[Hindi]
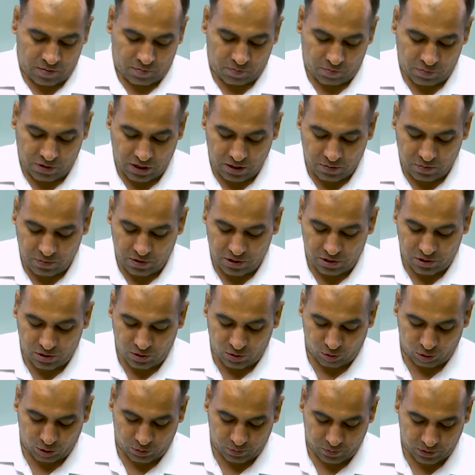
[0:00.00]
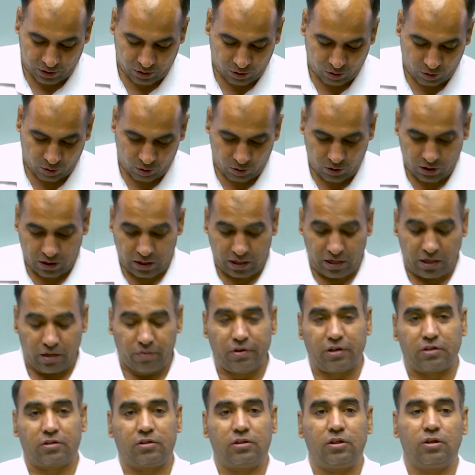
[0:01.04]
मन में जो उत्पन्न हो हर एक
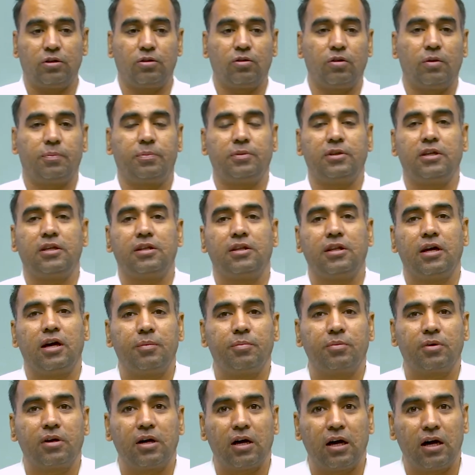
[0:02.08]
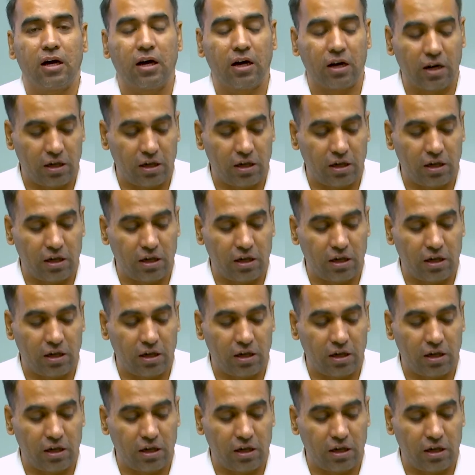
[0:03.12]
व्यक्ति को अपने नाम का